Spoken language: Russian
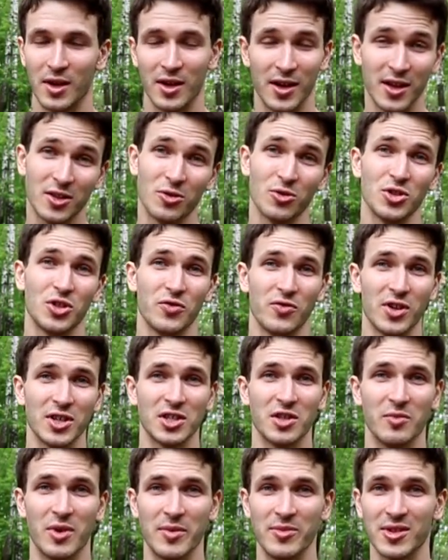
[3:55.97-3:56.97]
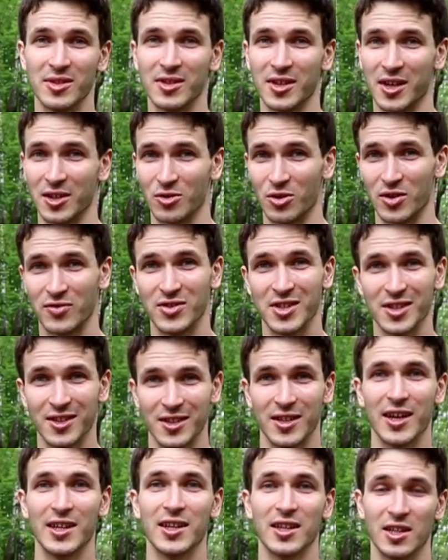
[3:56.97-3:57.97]
Это очень важный момент, на который
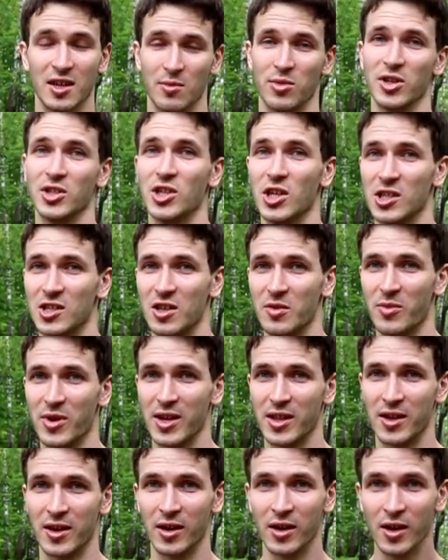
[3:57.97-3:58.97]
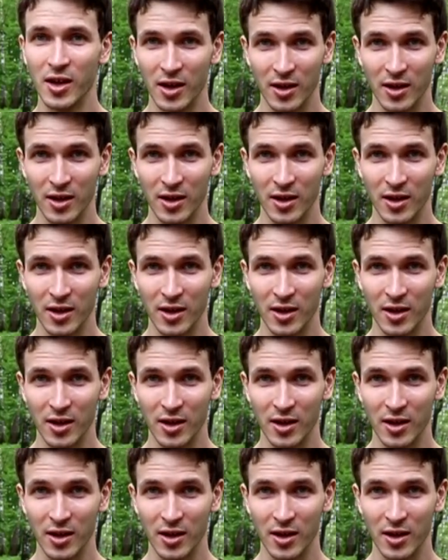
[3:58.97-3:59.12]
всегда надо обращать внимание.